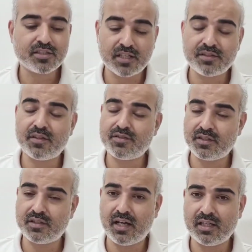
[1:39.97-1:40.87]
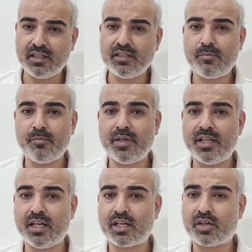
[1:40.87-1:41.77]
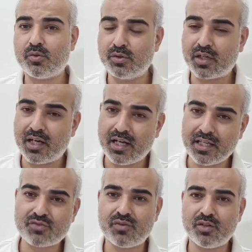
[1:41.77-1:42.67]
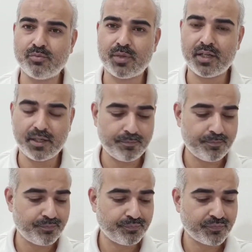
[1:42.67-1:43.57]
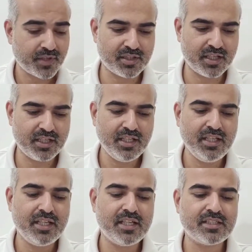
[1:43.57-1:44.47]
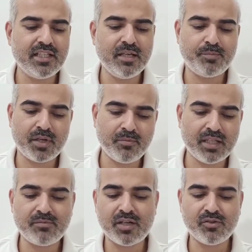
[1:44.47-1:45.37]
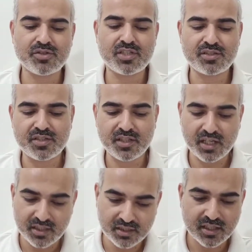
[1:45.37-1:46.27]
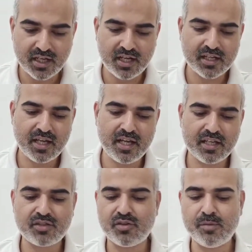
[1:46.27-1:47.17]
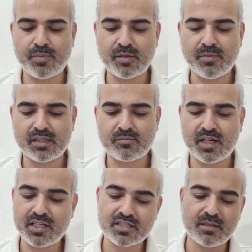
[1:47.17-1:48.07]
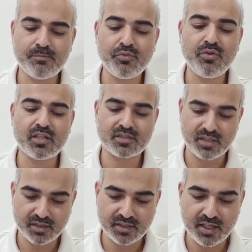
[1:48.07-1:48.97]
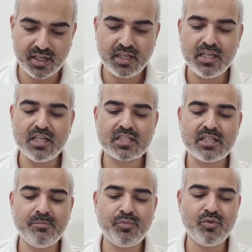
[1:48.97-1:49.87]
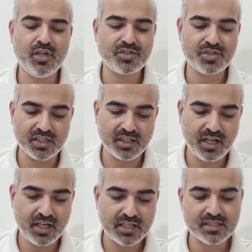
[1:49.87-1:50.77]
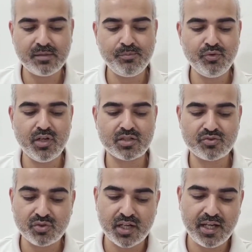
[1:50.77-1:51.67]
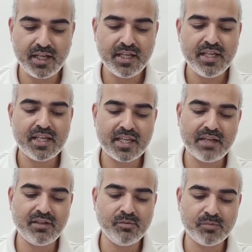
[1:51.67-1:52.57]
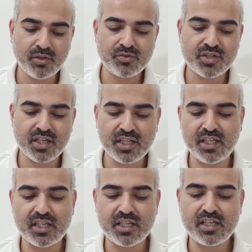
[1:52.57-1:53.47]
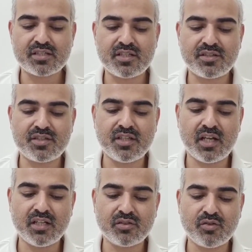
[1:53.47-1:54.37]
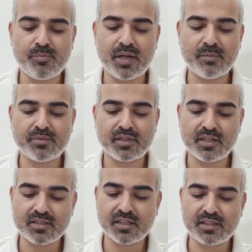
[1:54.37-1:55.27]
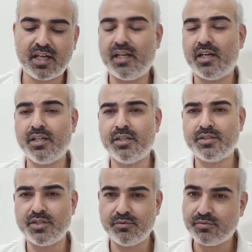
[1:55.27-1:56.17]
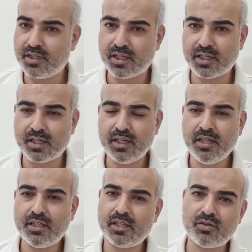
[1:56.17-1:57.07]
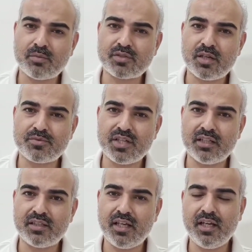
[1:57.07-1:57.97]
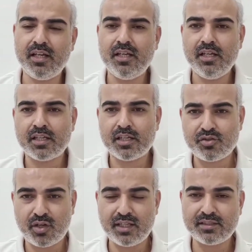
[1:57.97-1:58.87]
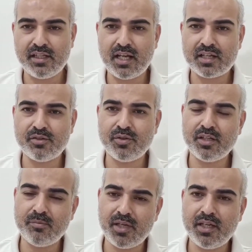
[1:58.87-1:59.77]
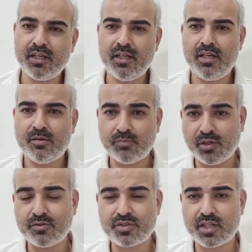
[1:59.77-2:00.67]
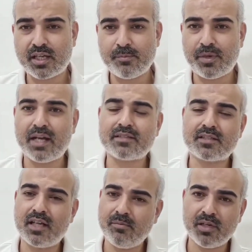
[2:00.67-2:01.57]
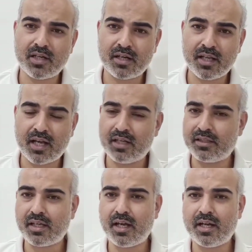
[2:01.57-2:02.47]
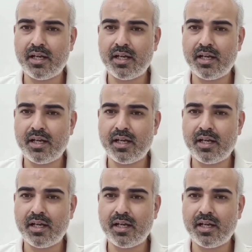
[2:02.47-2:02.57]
सत्य चित्त आनंद मेरे खुद का ही स्वरूप है इसीलिए परमात्मा को सच्चिदानंद कहा गया है क्योंकि परमात्मा ही संपूर्ण सत्य है संपूर्ण चेतना है संपूर्ण सुख है केवल मनुष्य ही इस सच्चिदानंद को प्राप्त कर सकता है अन्य जीव नहीं ये तो आप सब जानते हैं कि चौरासी लाख योनि में मनुष्य के पास कर्म करने का अधिकार